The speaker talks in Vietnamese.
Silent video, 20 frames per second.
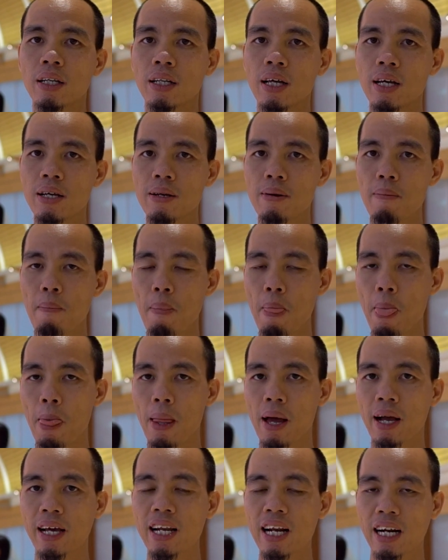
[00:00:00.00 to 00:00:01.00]
Thì
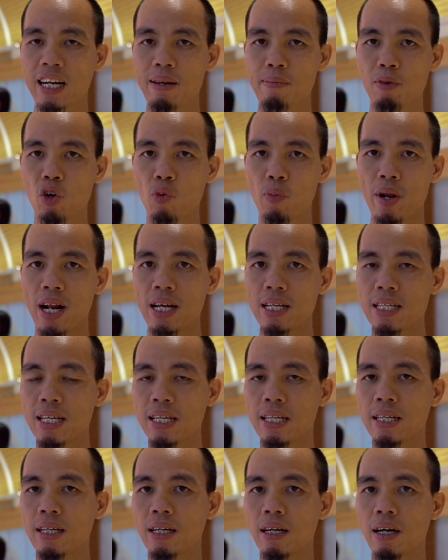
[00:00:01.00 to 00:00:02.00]
cái đặc điểm của cục này là
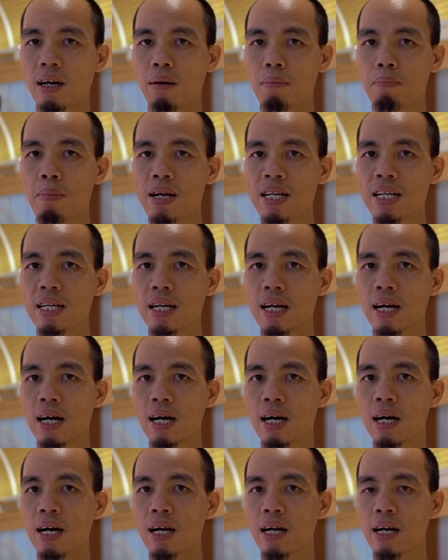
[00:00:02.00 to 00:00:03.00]
gì? Mình
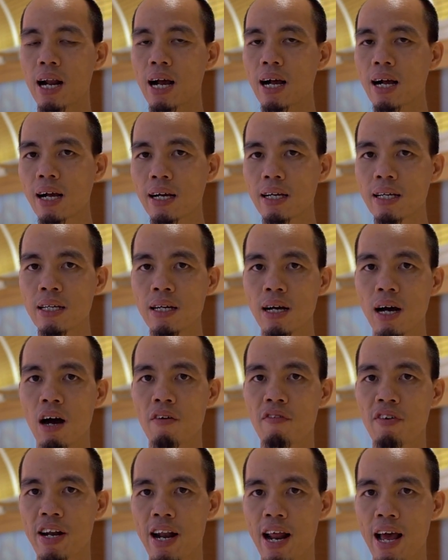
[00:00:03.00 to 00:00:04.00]
đăng ký
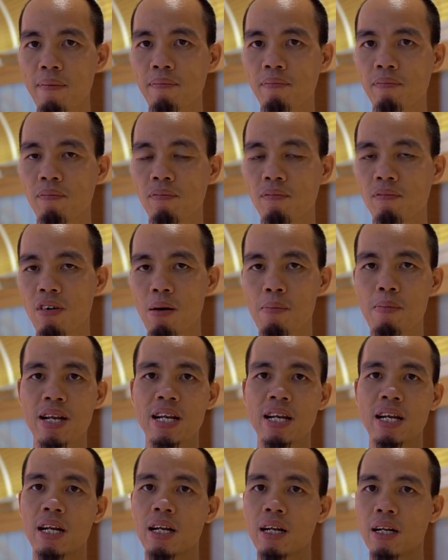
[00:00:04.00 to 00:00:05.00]
ở Việt Nam và
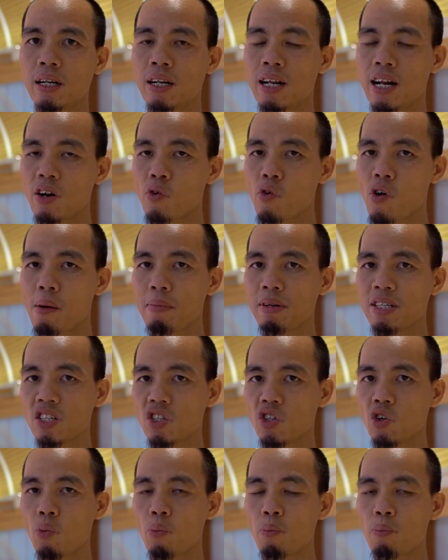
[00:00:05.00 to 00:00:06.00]
mình đi nước ngoài mình sử
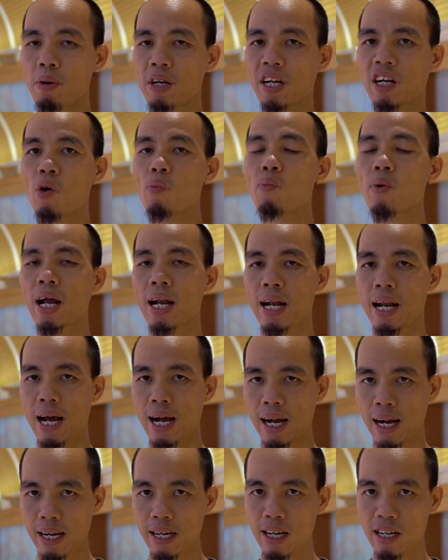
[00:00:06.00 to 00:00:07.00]
dụng, mình không cần
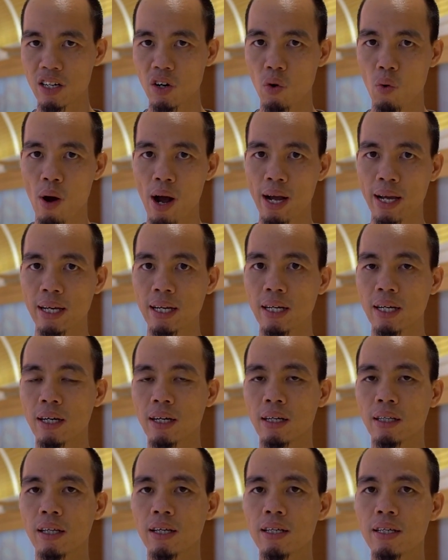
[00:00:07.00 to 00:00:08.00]
đăng ký ở nước ngoài.
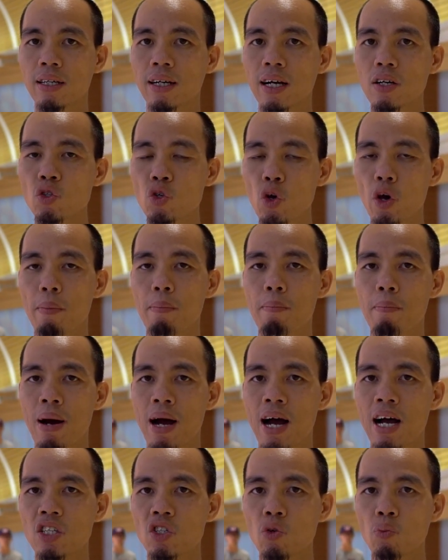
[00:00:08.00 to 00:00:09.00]
Thì cái chuyện
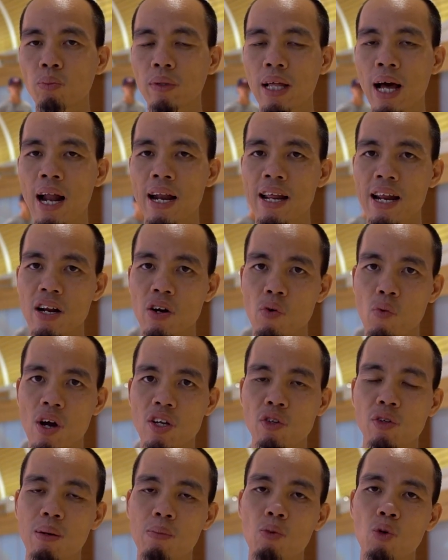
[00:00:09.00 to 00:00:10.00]
mà chúng ta đi nước
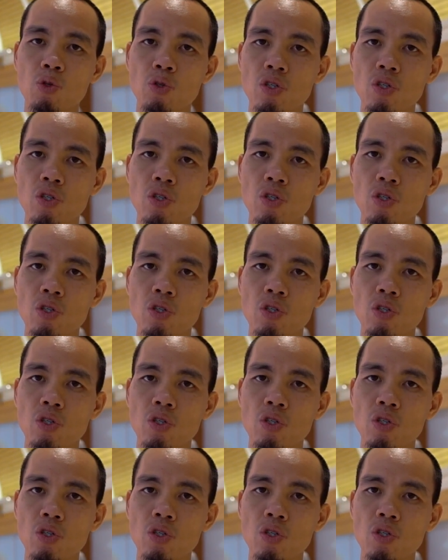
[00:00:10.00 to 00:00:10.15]
ngoài chúng ta mua